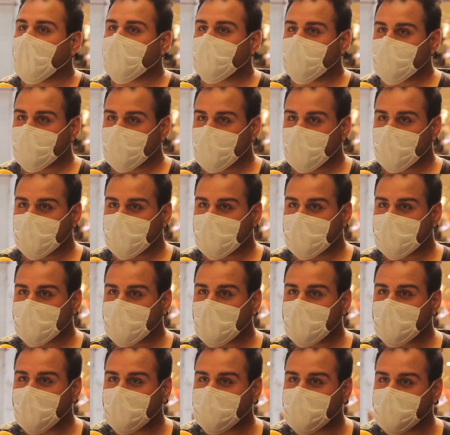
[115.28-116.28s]
Yani %100
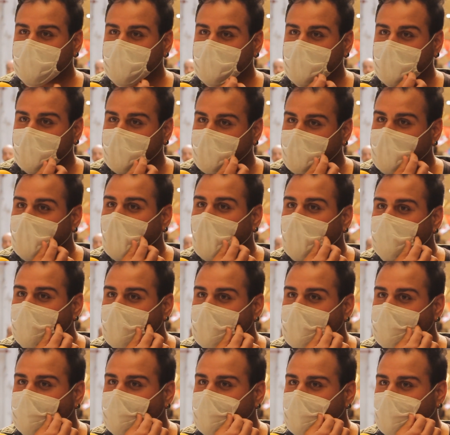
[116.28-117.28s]
insan yapımı iyi
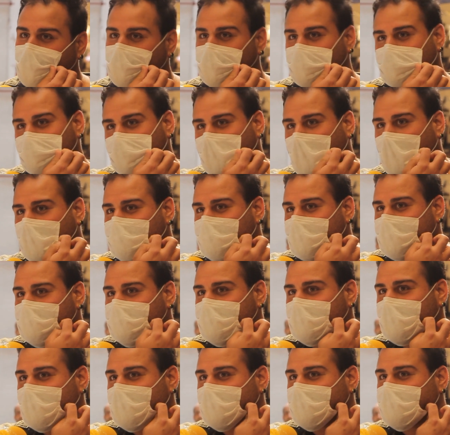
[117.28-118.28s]
gelmedi mi, kötü mü gelmedi
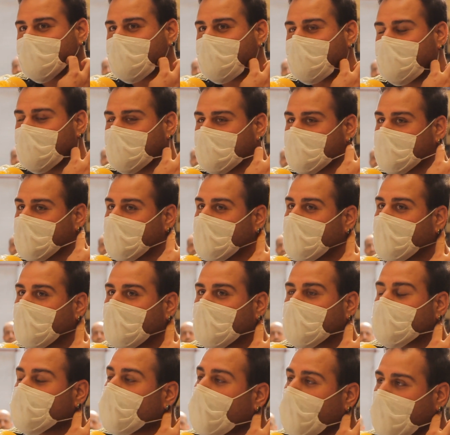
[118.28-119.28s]
mi tartışılır.
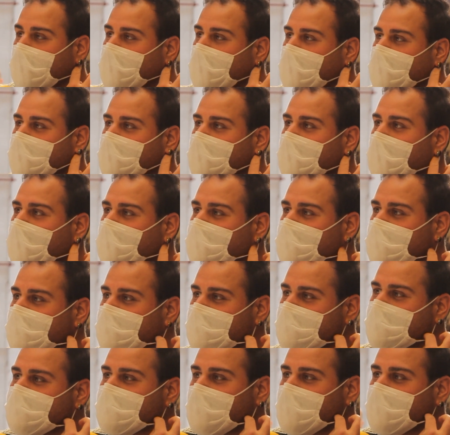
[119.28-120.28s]
Doğaya iyi geldi,
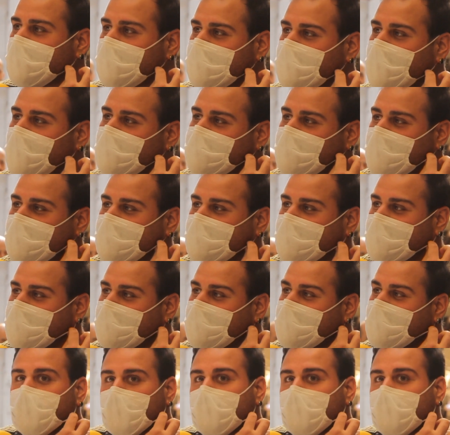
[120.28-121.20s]
insanları mahvetti.